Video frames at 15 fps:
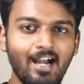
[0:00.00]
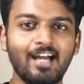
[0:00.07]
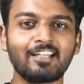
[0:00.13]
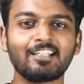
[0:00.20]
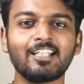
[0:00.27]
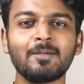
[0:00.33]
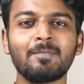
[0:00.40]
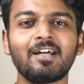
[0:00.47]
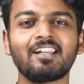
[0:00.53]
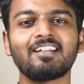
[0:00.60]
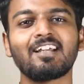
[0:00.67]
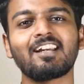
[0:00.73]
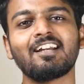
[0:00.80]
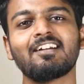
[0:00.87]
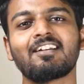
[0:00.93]
அண்ட் இதே மாதிரி
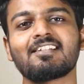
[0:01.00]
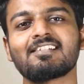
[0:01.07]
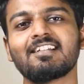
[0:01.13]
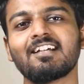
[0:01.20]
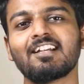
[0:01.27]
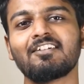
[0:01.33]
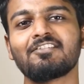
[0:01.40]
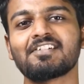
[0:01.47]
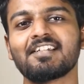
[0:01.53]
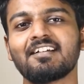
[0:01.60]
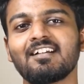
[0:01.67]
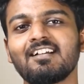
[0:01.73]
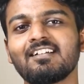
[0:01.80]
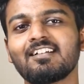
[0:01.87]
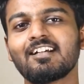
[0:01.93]
நிறைய இன்ட்ரெஸ்டிங்கான
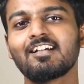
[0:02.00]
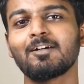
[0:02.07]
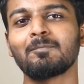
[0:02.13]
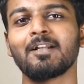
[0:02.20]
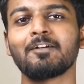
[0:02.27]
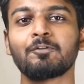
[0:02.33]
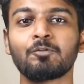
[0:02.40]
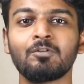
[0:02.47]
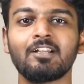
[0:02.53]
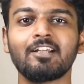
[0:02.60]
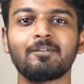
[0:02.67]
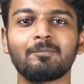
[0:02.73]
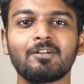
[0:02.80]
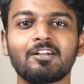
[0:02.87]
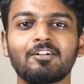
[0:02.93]
விஷயங்கள் டெக் அப்டேட்
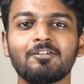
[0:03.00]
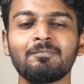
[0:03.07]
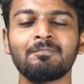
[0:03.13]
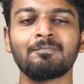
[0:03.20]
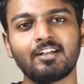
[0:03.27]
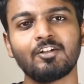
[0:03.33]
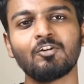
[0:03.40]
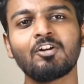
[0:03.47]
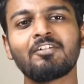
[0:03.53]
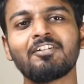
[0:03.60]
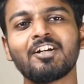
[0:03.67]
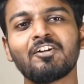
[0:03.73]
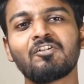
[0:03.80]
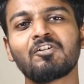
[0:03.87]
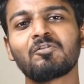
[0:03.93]
டூலையும் இருக்கும் இன்னொரு
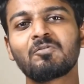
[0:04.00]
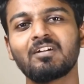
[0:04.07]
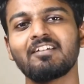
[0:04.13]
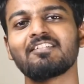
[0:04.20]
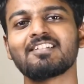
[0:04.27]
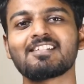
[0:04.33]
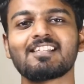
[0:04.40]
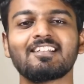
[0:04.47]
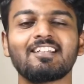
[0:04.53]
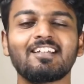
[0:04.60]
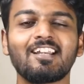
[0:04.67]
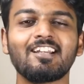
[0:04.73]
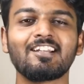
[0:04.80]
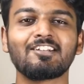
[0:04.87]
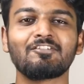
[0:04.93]
வீடியோடு உங்களை வந்து
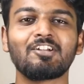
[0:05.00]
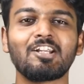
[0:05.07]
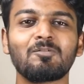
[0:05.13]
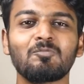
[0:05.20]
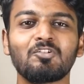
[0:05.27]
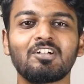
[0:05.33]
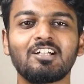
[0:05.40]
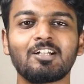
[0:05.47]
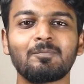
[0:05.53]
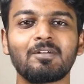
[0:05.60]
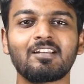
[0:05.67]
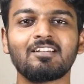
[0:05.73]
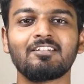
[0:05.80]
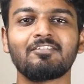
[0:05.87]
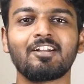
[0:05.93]
சந்திக்கிறேன் அது வரைக்கும்
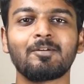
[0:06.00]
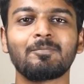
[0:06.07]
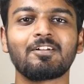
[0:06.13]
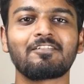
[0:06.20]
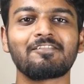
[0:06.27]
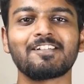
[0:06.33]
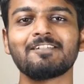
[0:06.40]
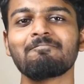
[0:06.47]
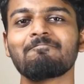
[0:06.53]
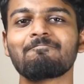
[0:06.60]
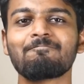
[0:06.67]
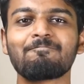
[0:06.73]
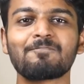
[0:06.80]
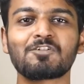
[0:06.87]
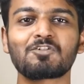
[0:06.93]
உங்களிடமிருந்து விடைபெறுவது
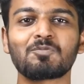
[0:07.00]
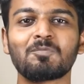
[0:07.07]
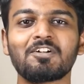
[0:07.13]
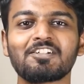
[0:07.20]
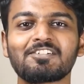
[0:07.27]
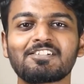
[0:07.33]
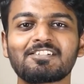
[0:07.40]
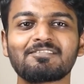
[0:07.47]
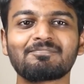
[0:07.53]
சுபாஷ்